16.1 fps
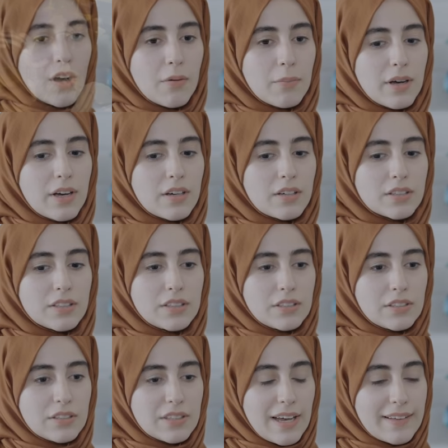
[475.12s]
ama e,
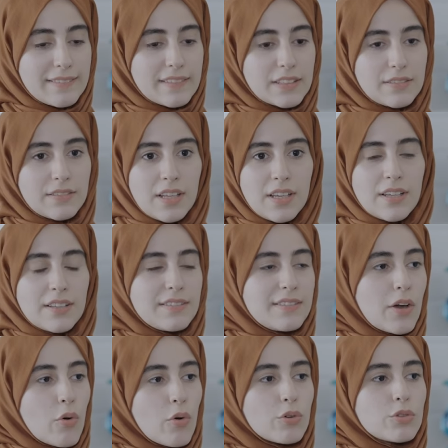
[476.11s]
yani
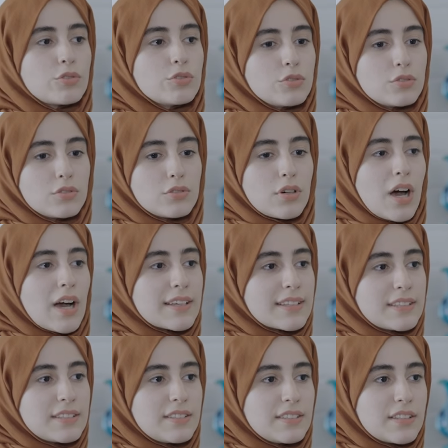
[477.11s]
ne olduğunu,
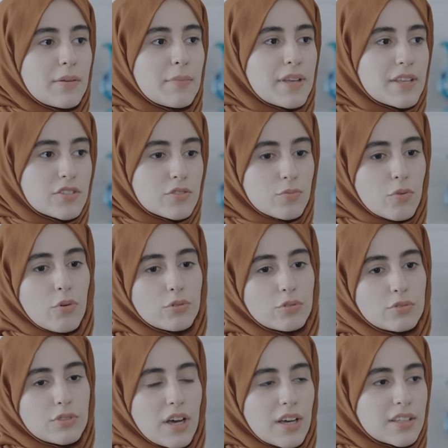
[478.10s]
hangi dine mensup
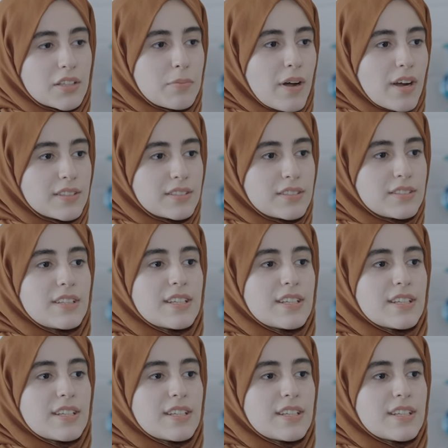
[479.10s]
olduğunu, hangi partiyi